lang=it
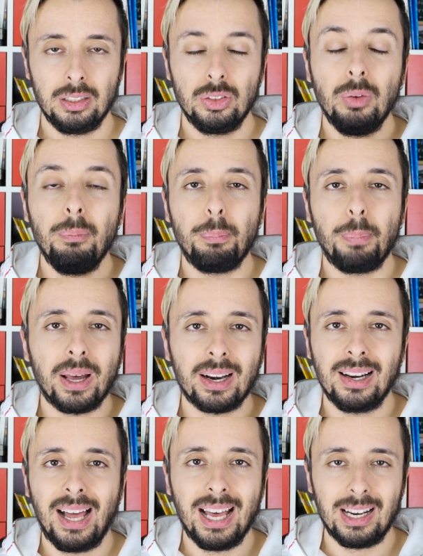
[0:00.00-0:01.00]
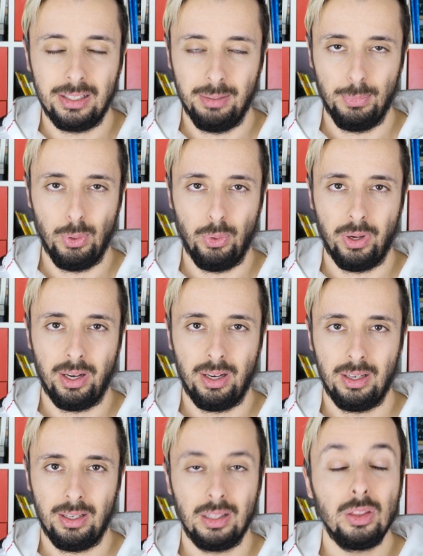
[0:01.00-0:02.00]
Non parlare d'amore.
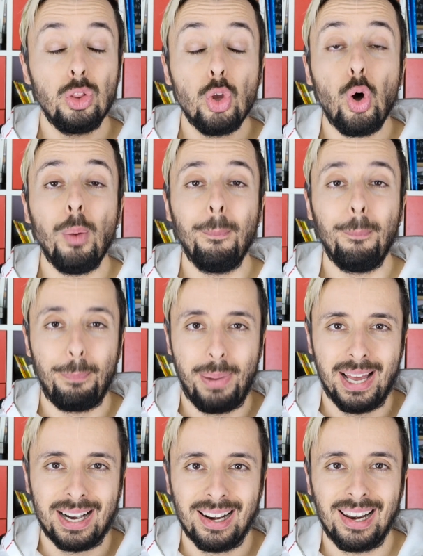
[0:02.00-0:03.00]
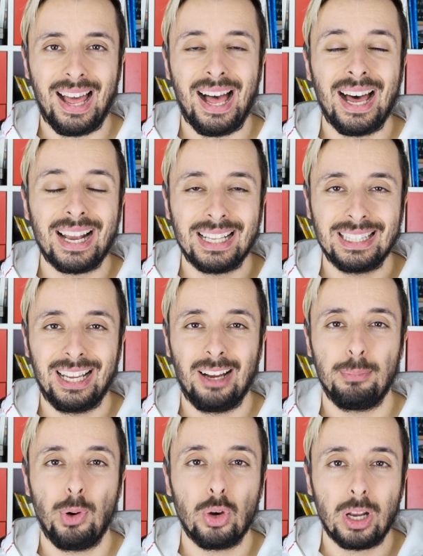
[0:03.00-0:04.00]
Non parlare
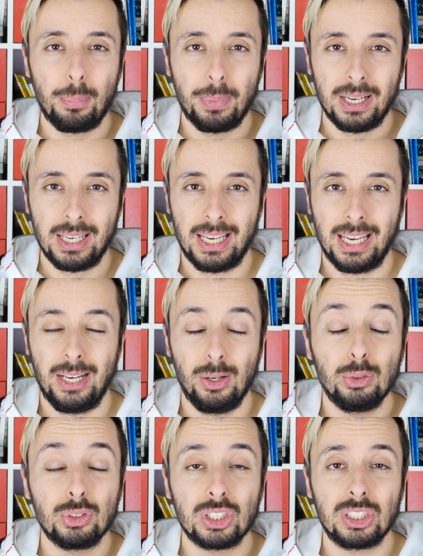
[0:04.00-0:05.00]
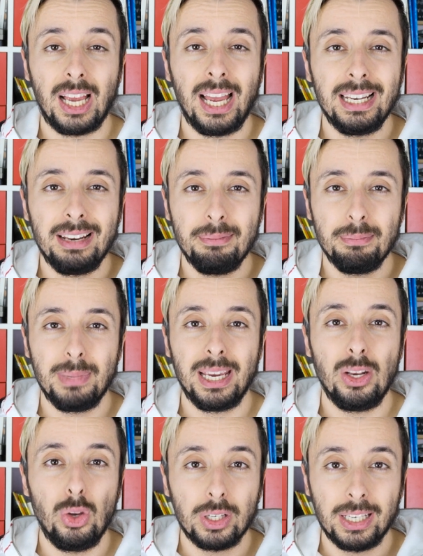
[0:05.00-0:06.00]
d'amore perché non sai
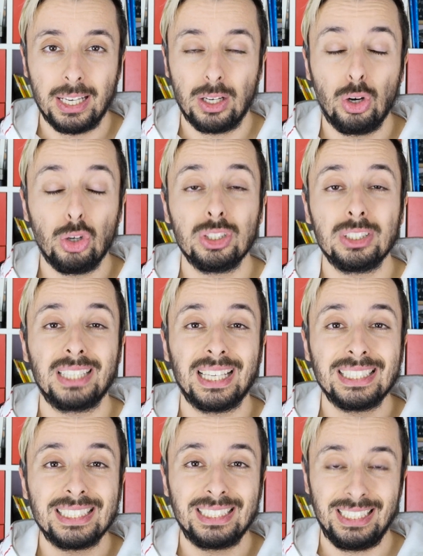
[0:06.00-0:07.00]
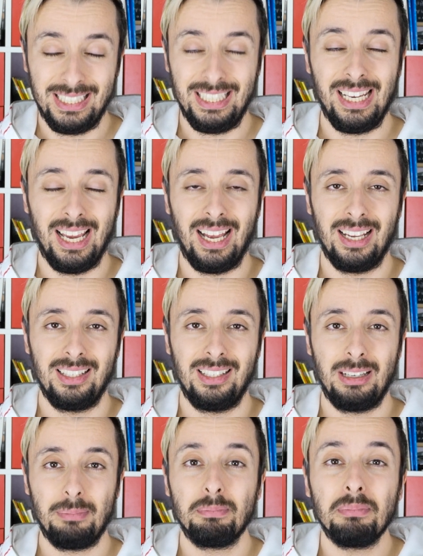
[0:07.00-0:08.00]
nemmeno che cosa sia,
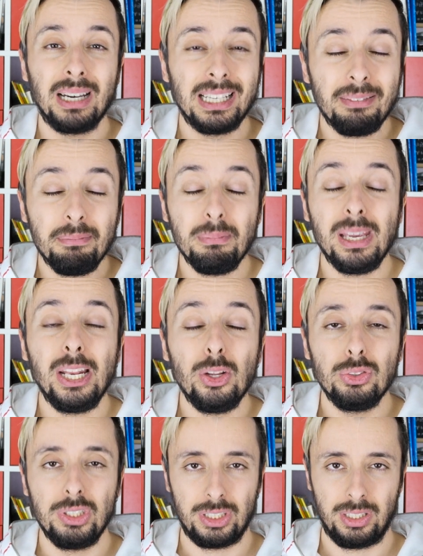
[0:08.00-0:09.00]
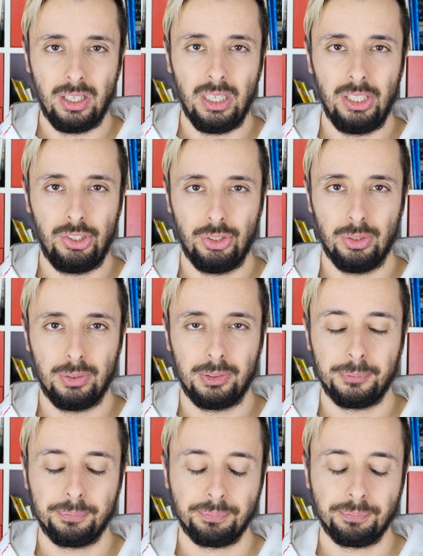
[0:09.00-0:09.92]
ma nemmeno di striscio.